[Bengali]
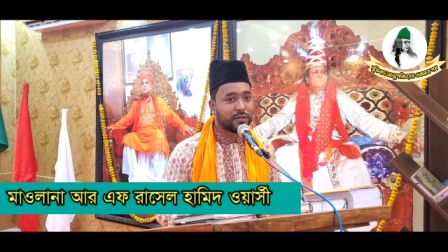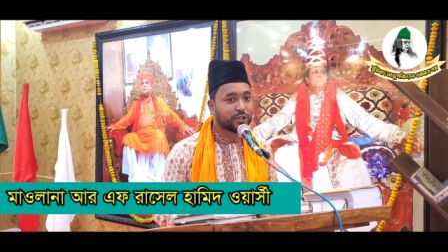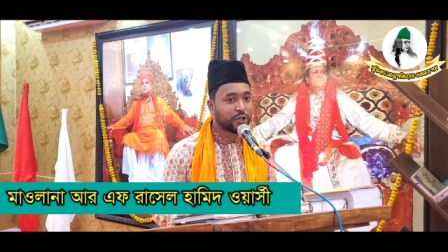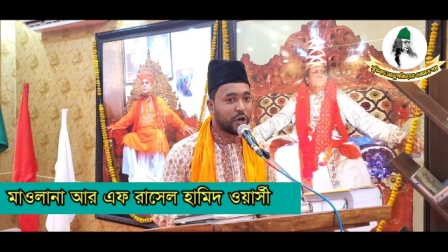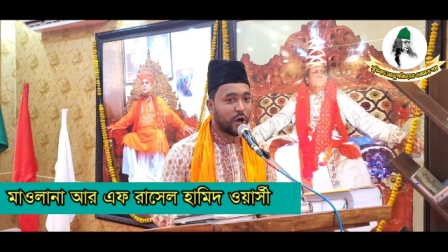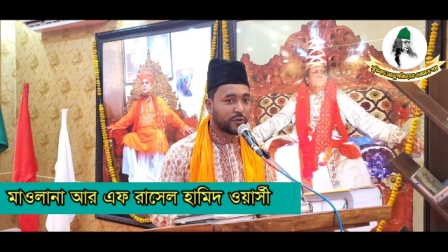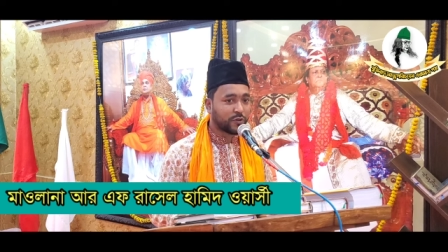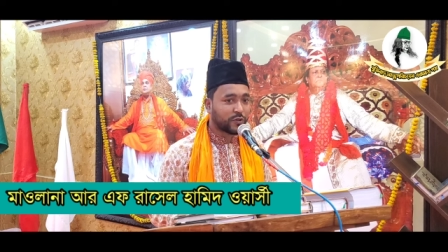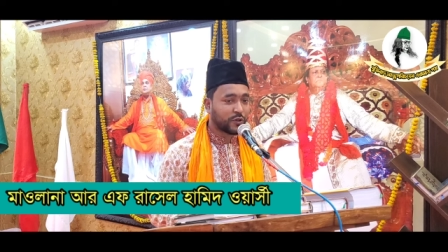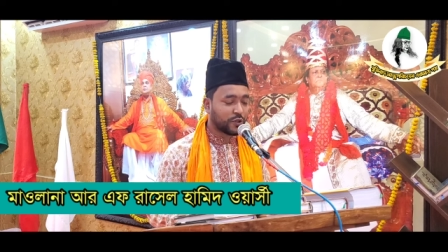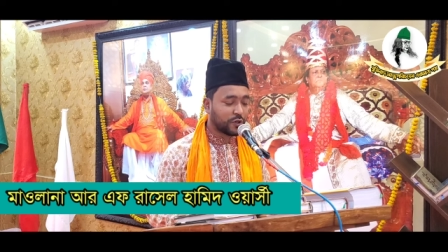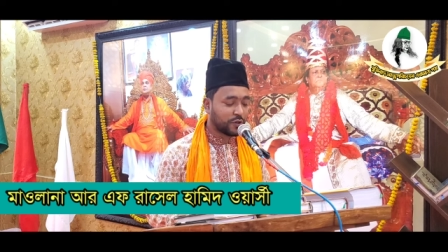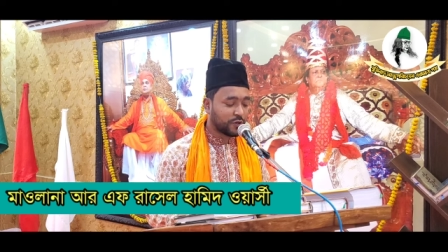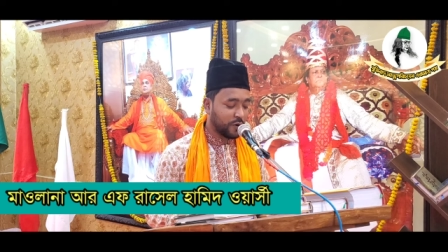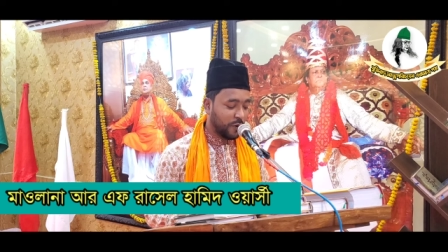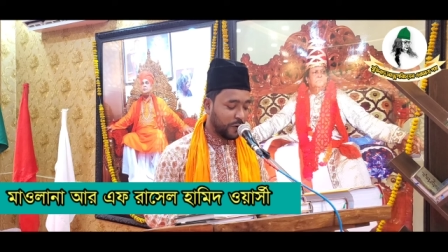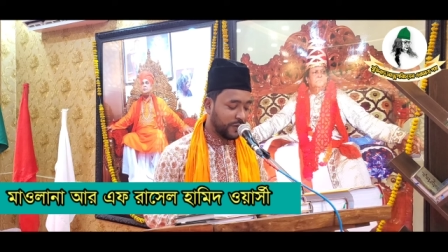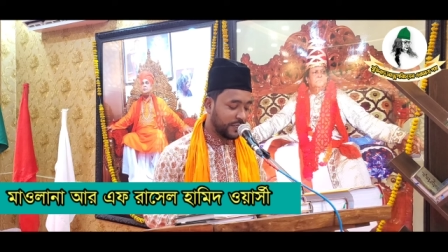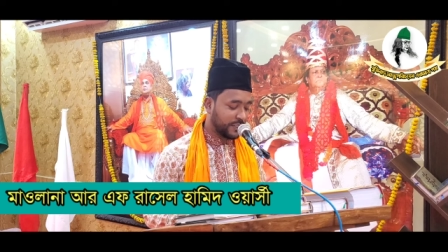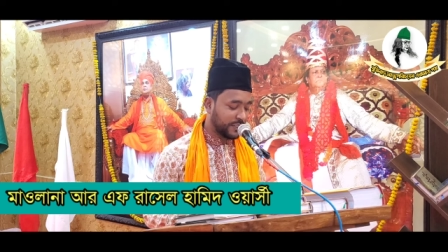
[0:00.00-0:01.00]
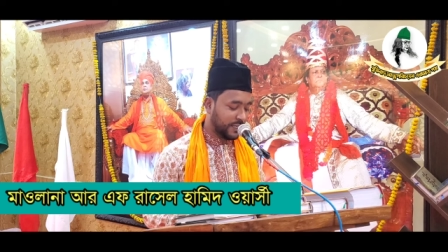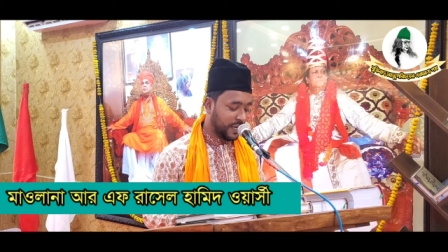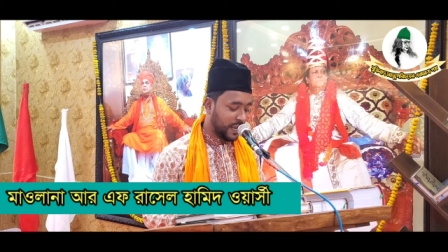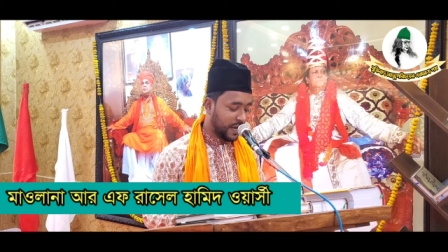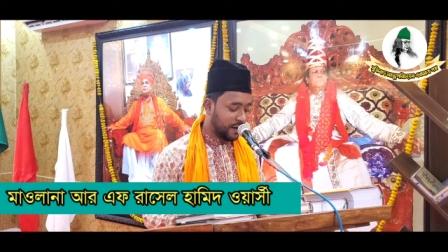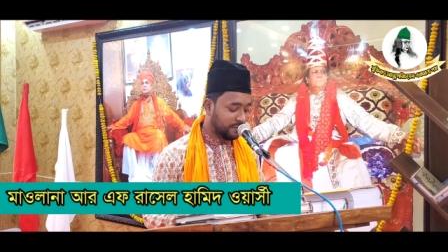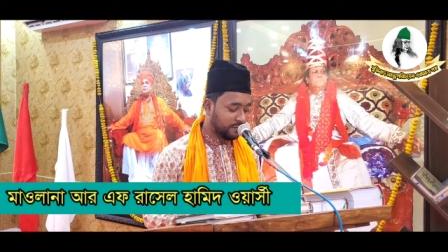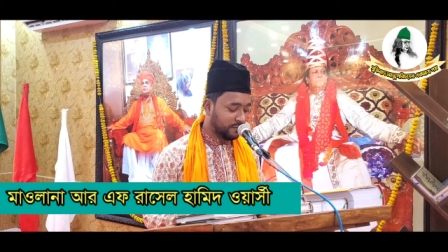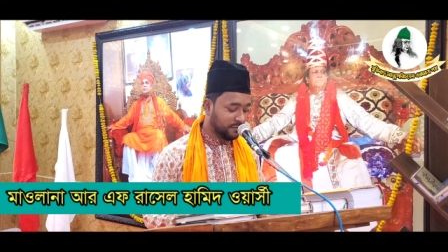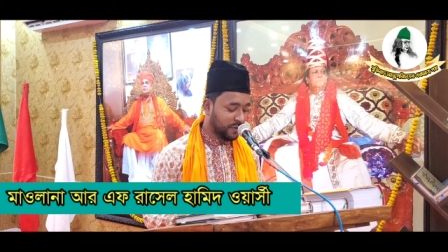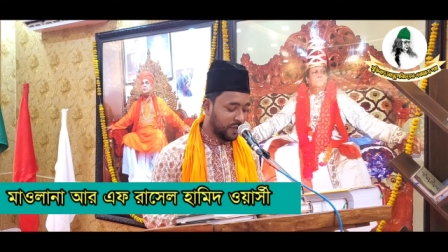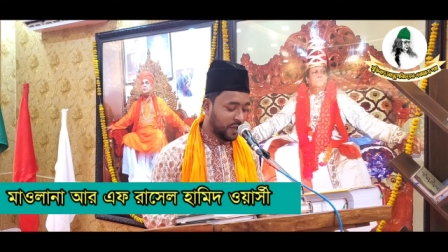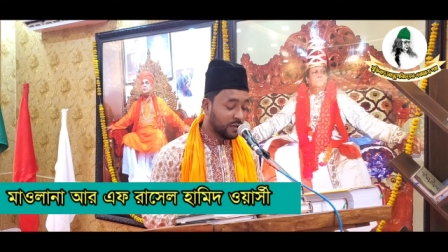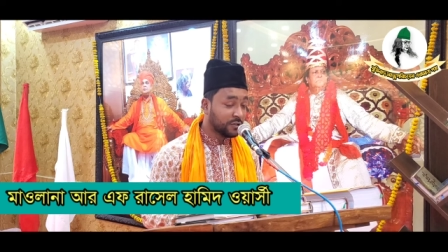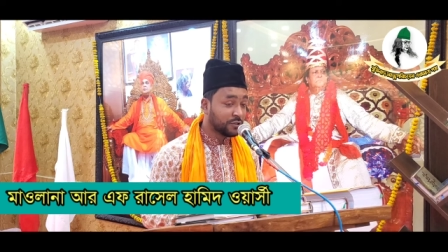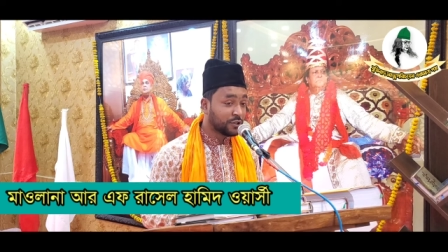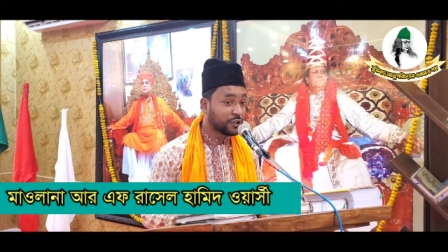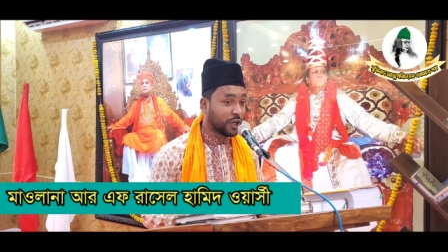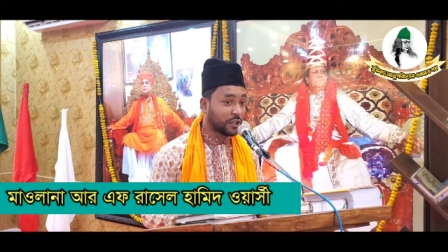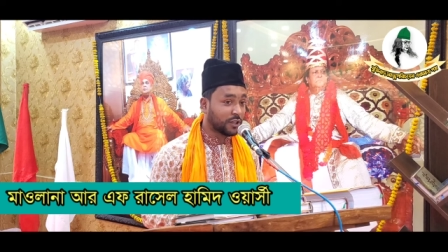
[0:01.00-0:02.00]
সংযোজন করেছিলাম
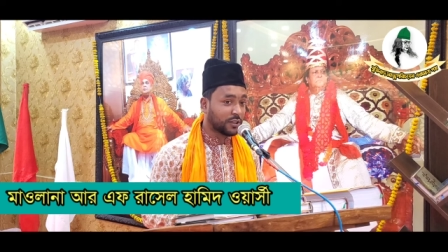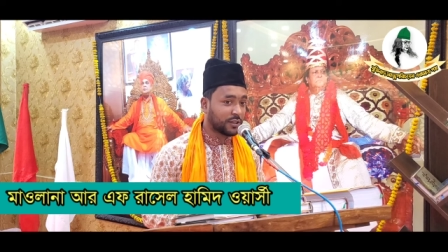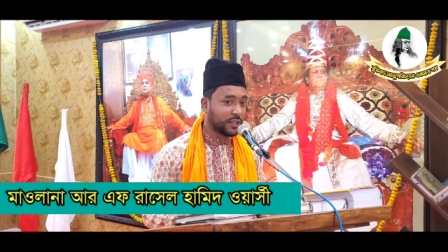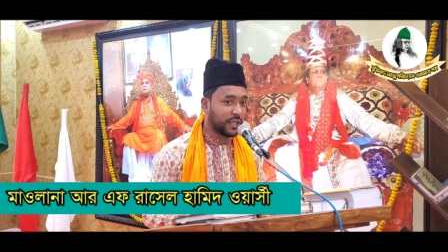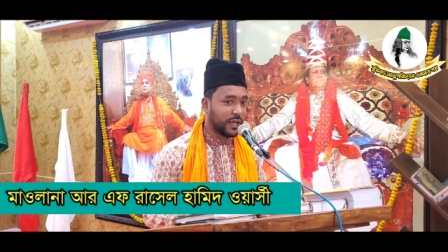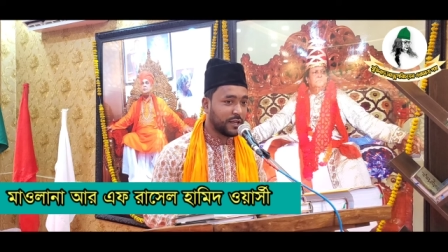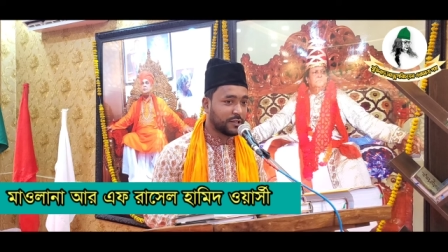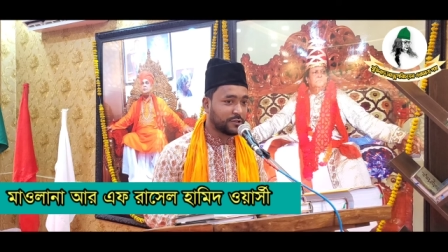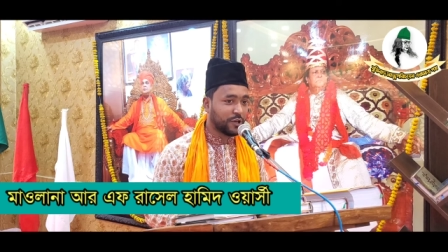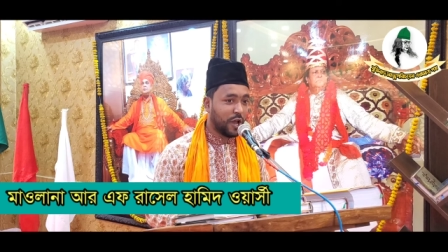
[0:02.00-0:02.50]
সত্যের